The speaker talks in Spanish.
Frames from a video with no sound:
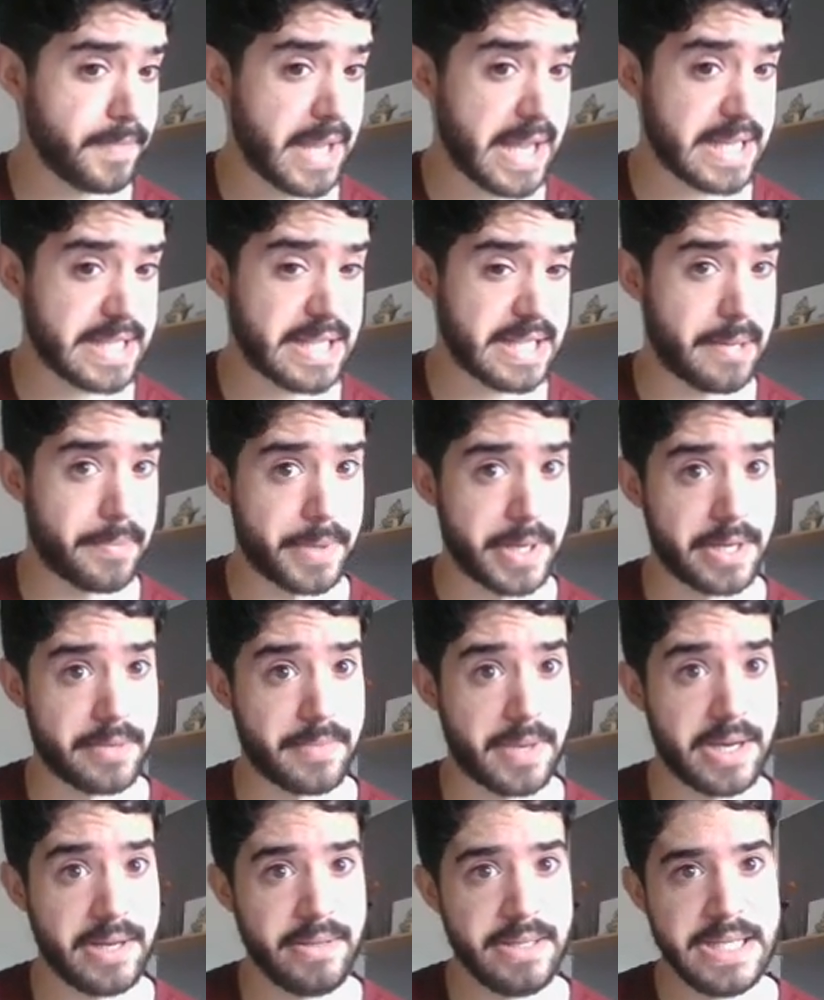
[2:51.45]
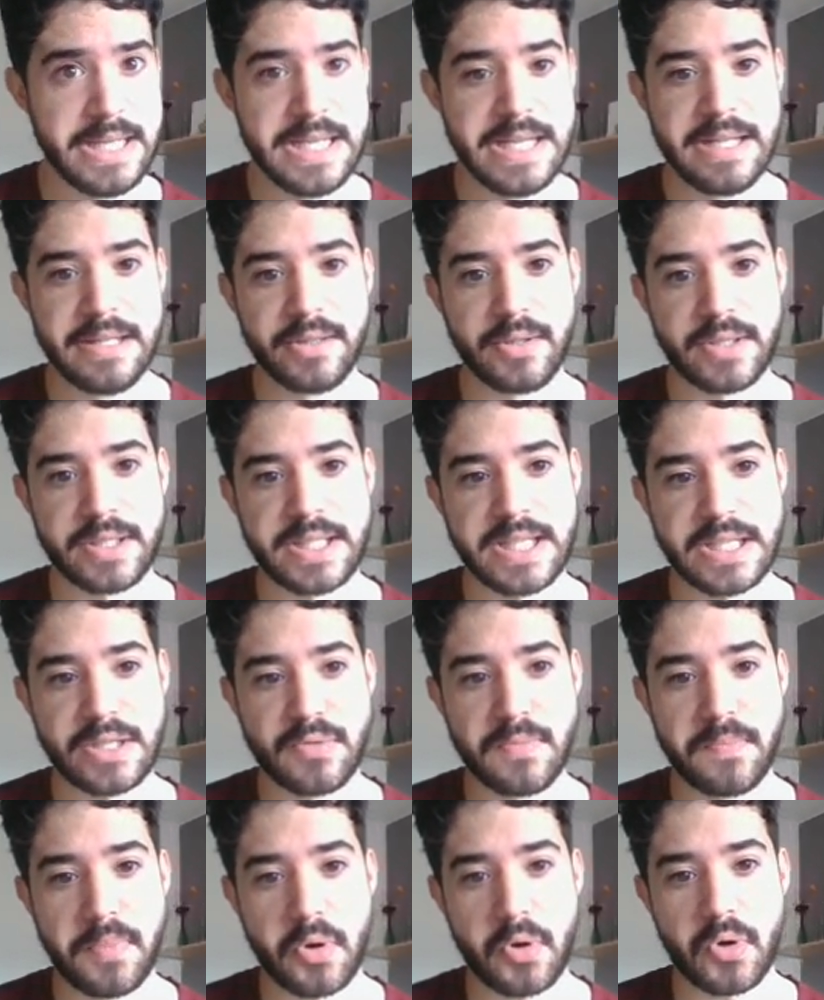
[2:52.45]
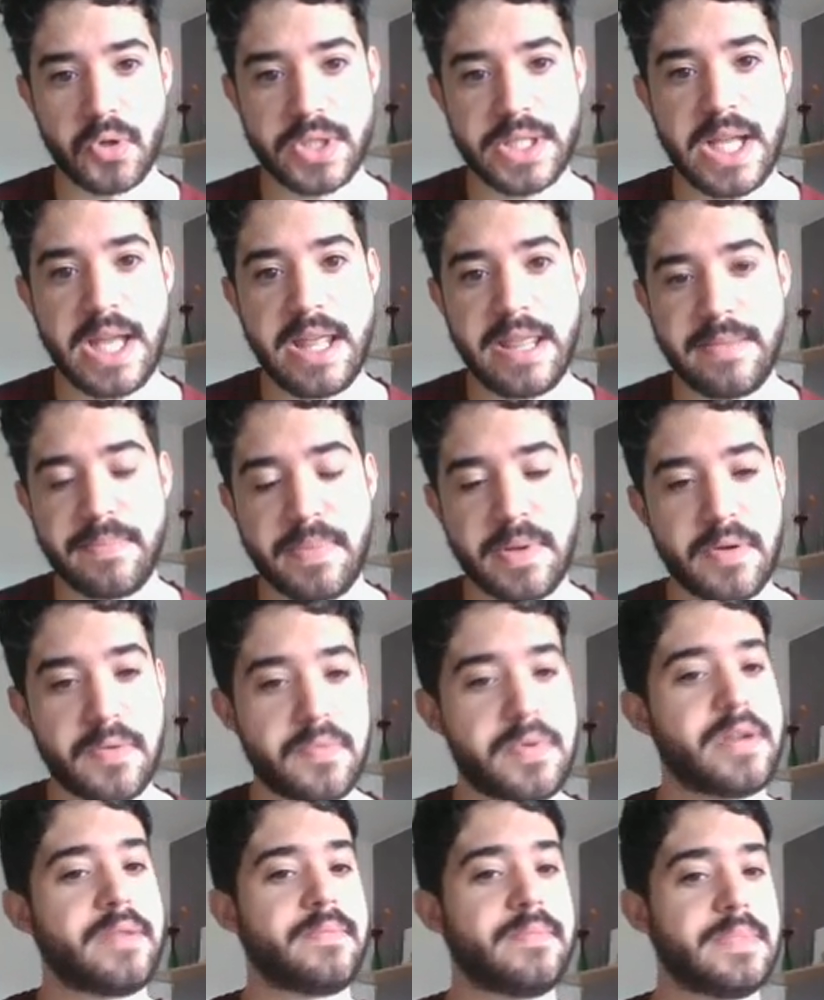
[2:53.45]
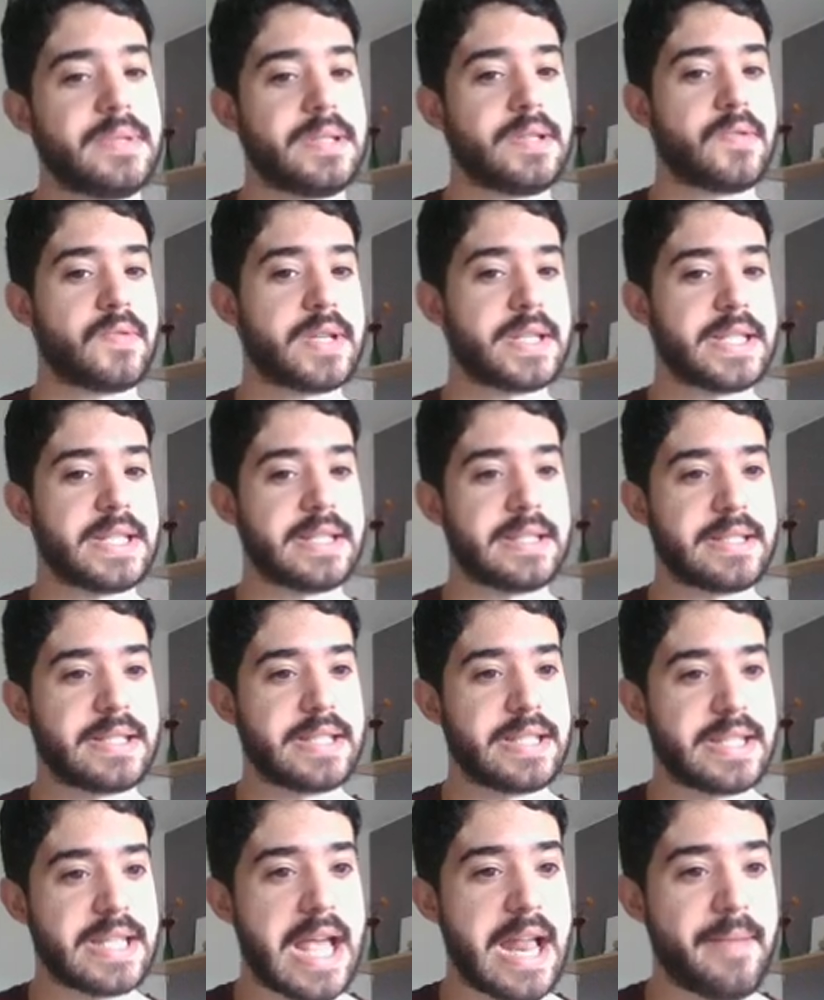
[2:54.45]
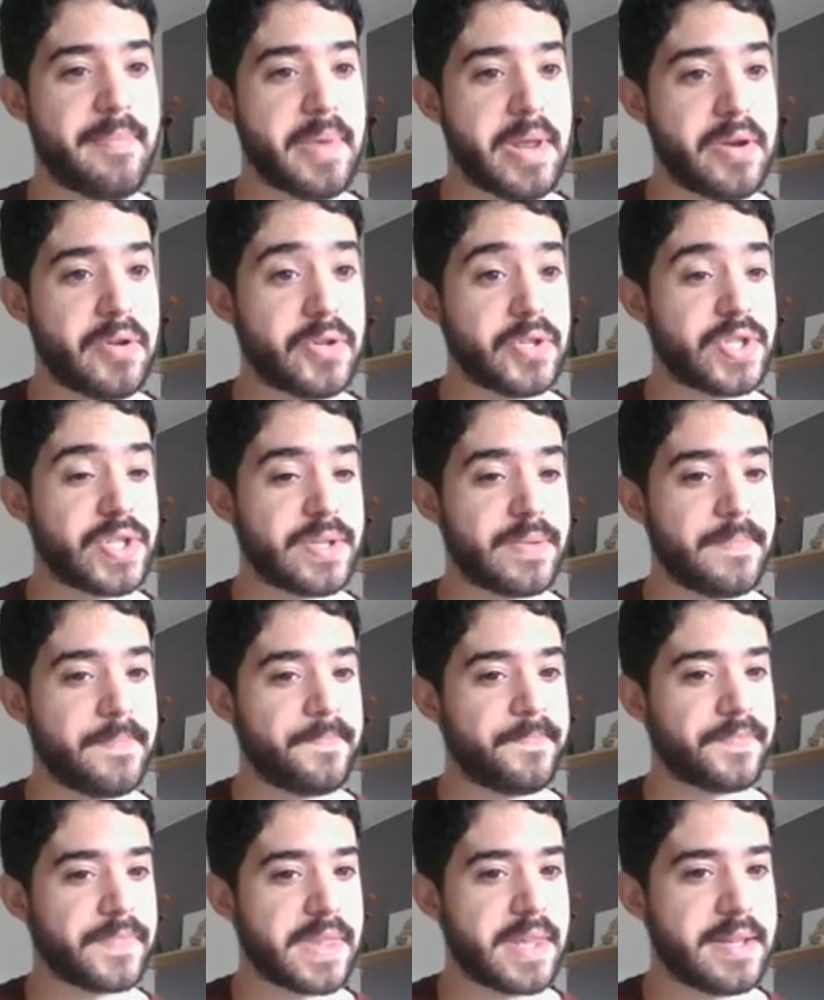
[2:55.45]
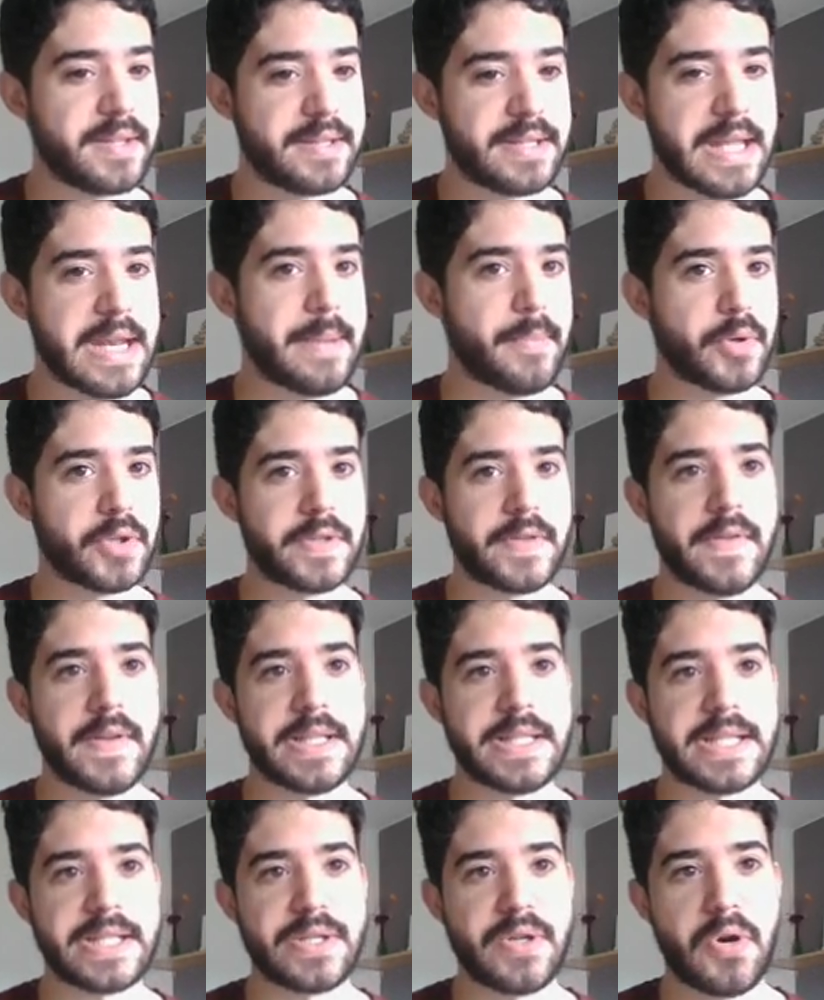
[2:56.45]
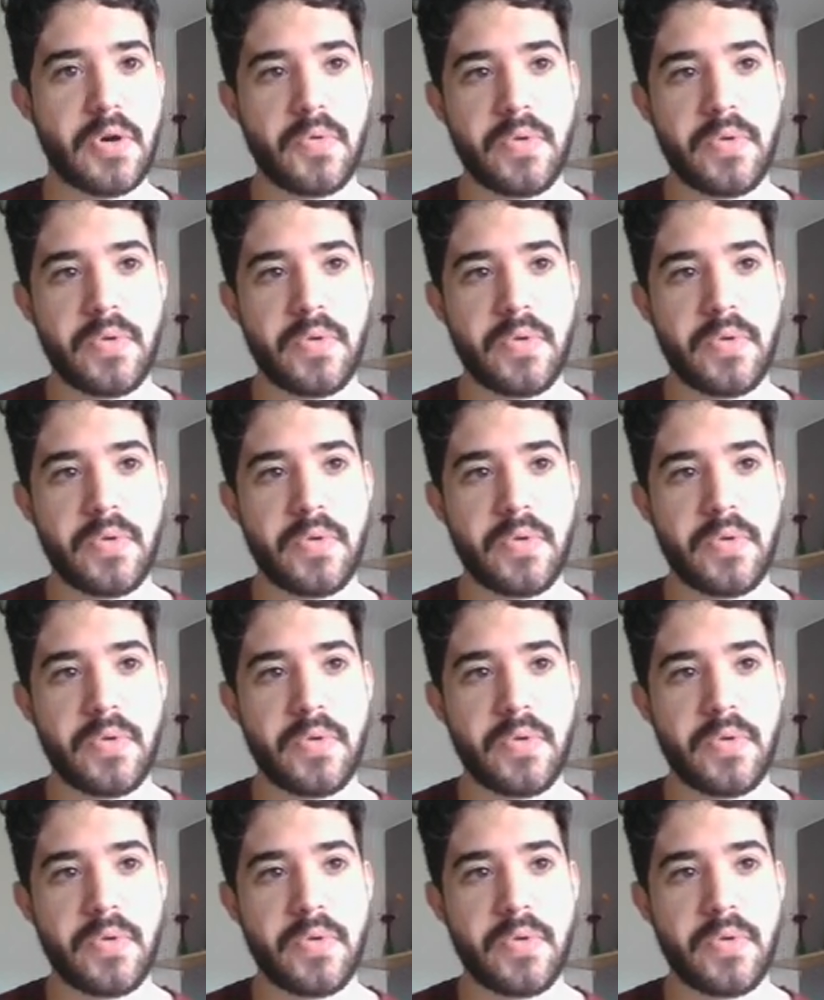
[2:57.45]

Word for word: hasta abril, ¿vale? Entonces sí es un poco sad, pero bueno, yo qué sé, al menos tenemos fechas, ¿no?